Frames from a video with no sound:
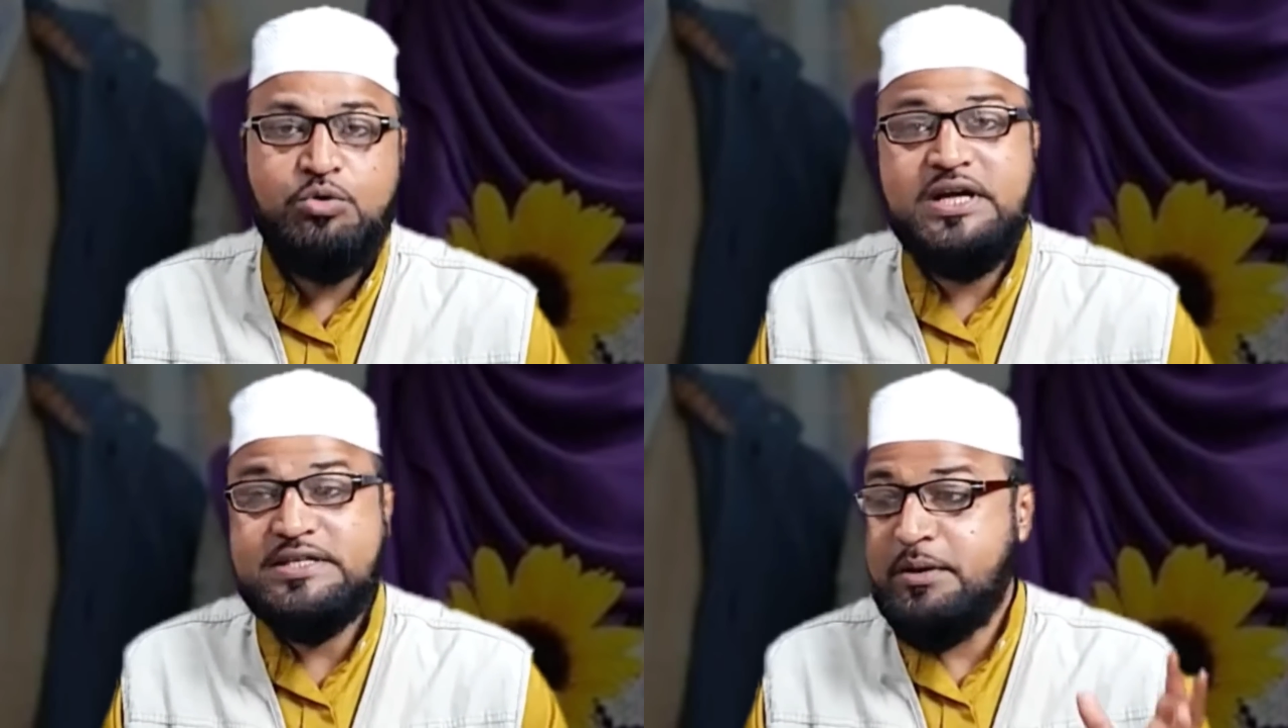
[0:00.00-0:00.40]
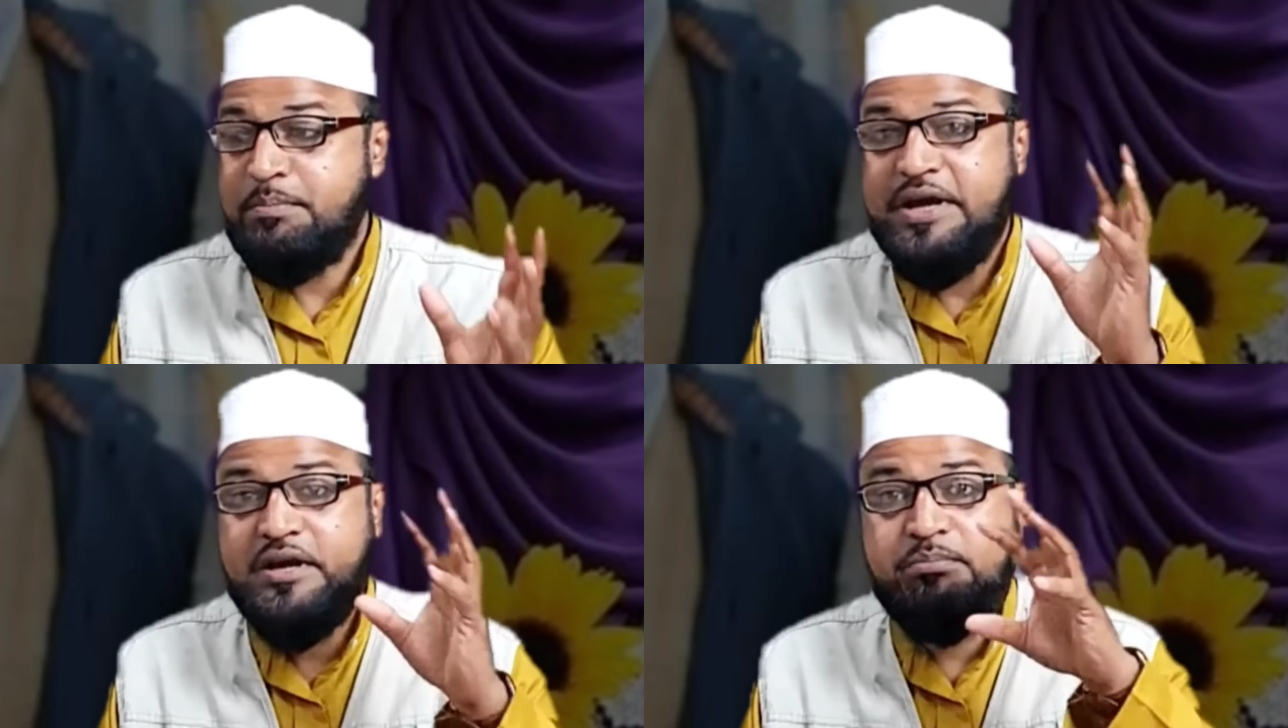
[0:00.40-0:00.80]
उधर से
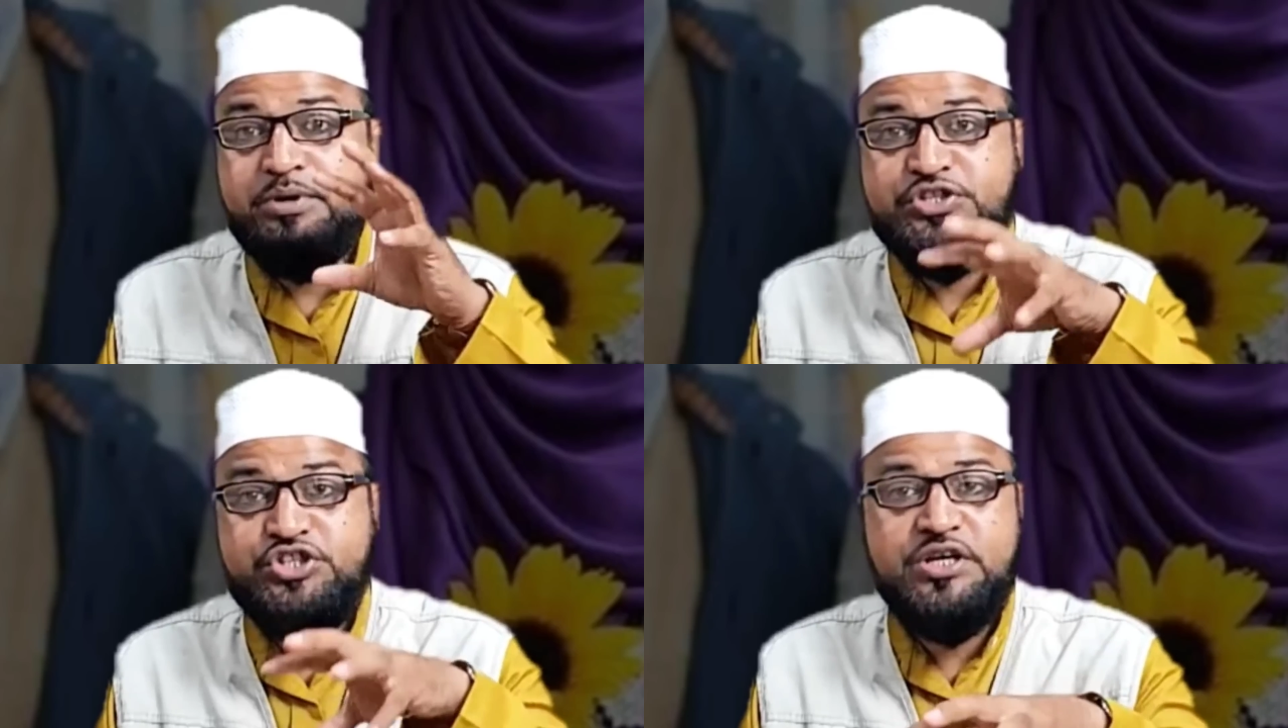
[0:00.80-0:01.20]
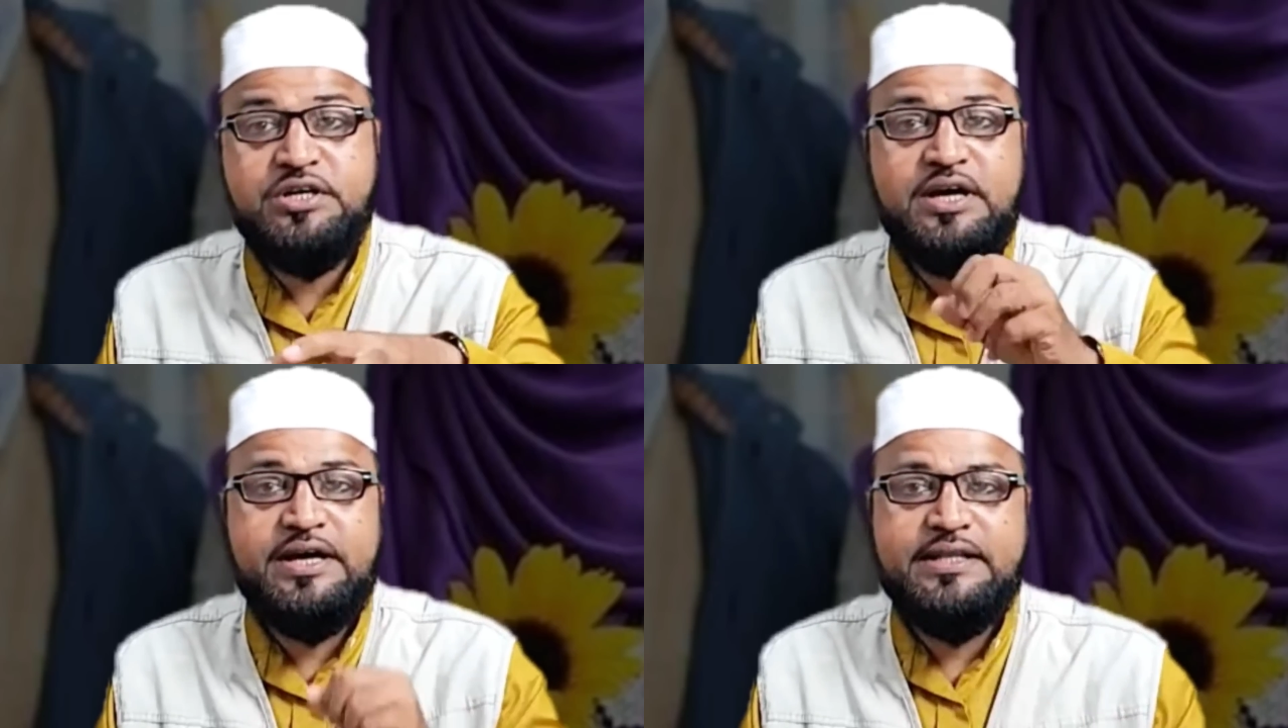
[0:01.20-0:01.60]
बेगम भी
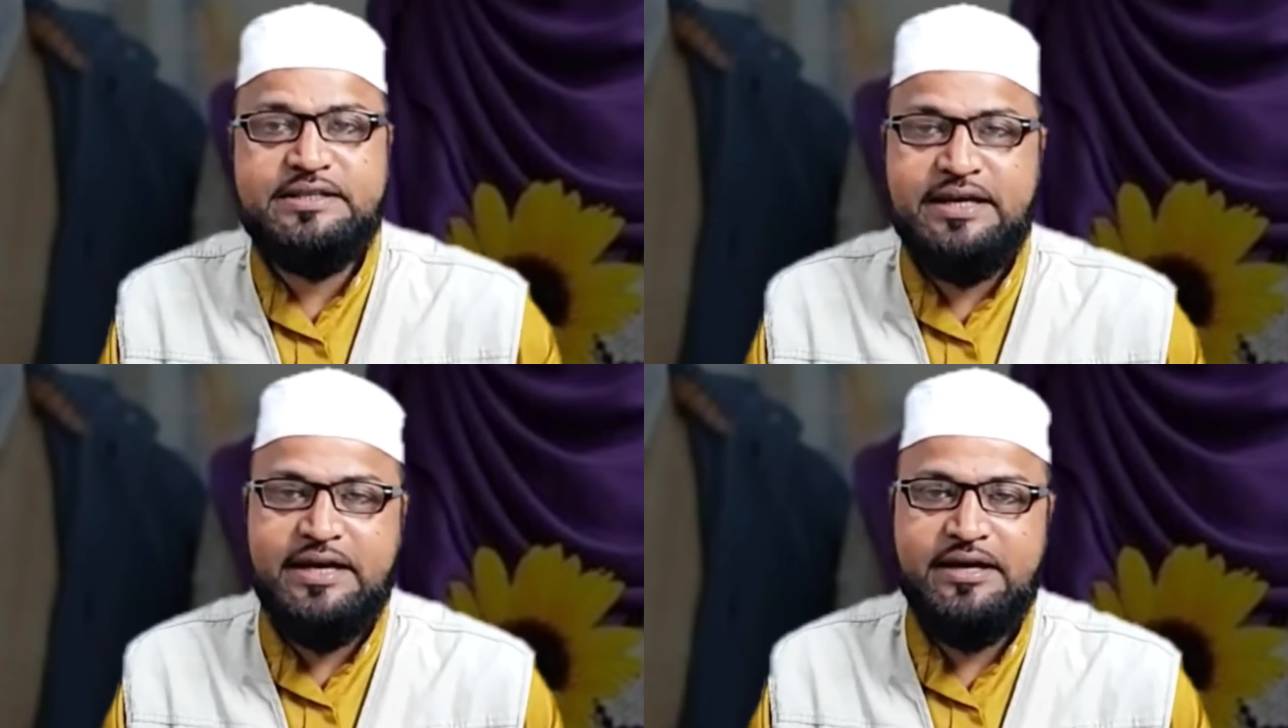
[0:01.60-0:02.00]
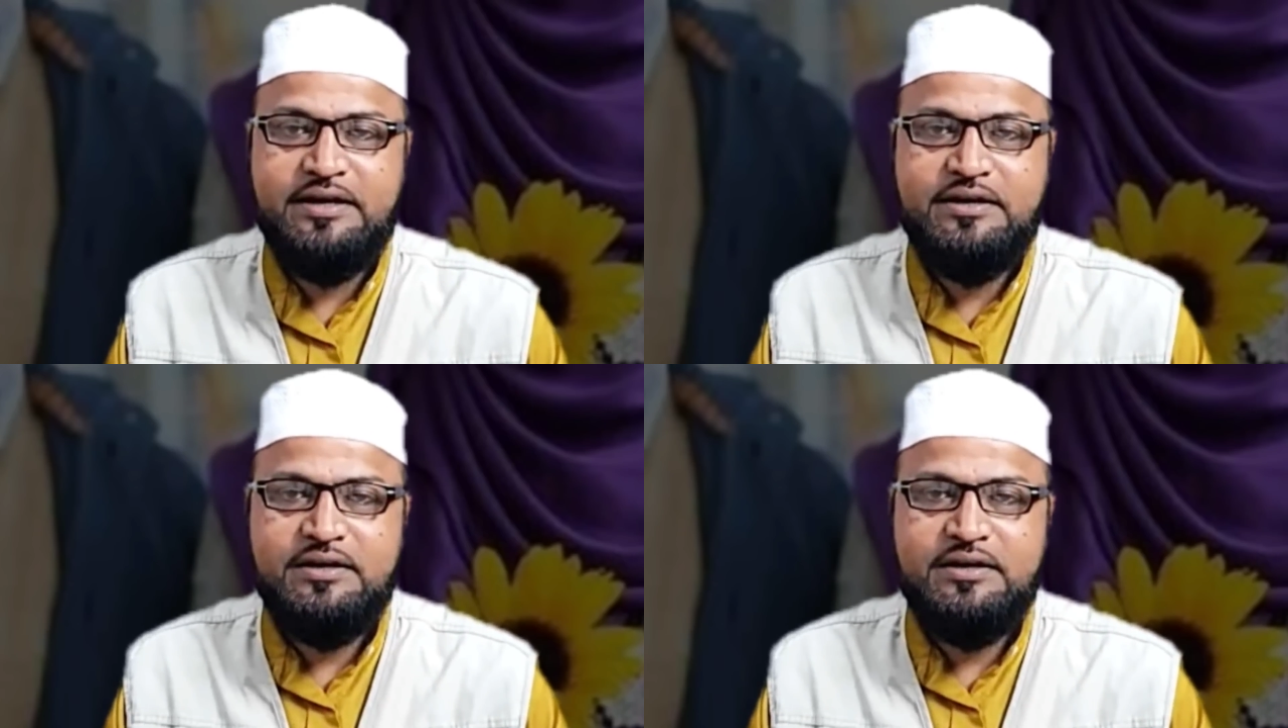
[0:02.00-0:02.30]
चीख कर कहती है